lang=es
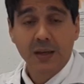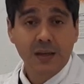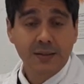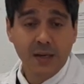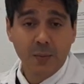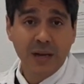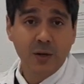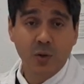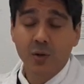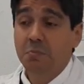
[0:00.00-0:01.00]
Sin
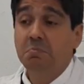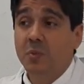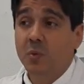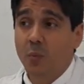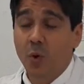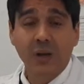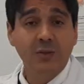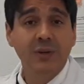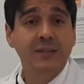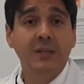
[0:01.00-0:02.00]
embargo, como
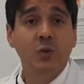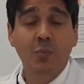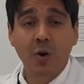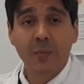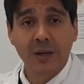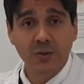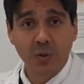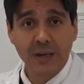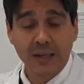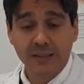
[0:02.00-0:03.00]
ocasiona ciertos problemas en
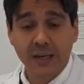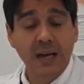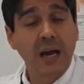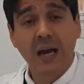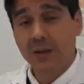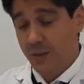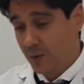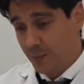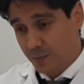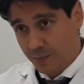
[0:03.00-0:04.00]
tolerancia, hay
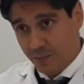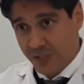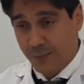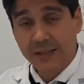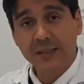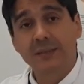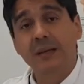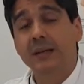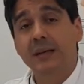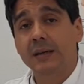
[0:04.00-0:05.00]
diversas
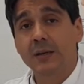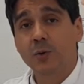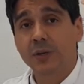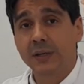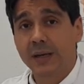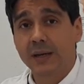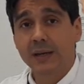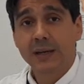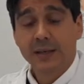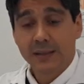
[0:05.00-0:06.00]
técnicas quirúrgicas
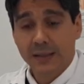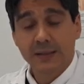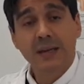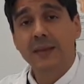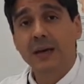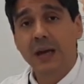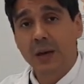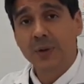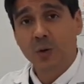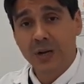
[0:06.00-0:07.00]
destinadas
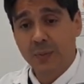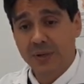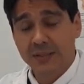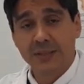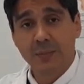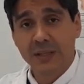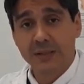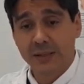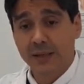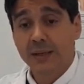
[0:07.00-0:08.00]
a mejorar
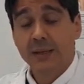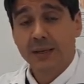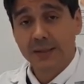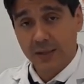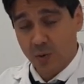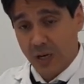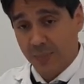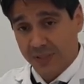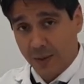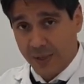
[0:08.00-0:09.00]
precisamente esa
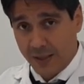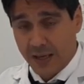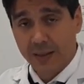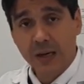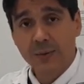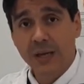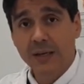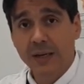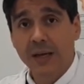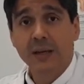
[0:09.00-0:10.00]
colapsabilidad de la vía
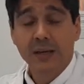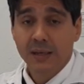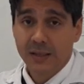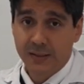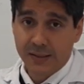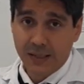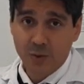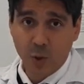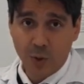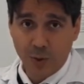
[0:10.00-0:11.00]
aérea y
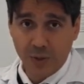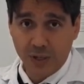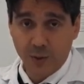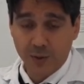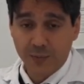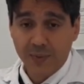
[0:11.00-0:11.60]
cesando los ronquidos.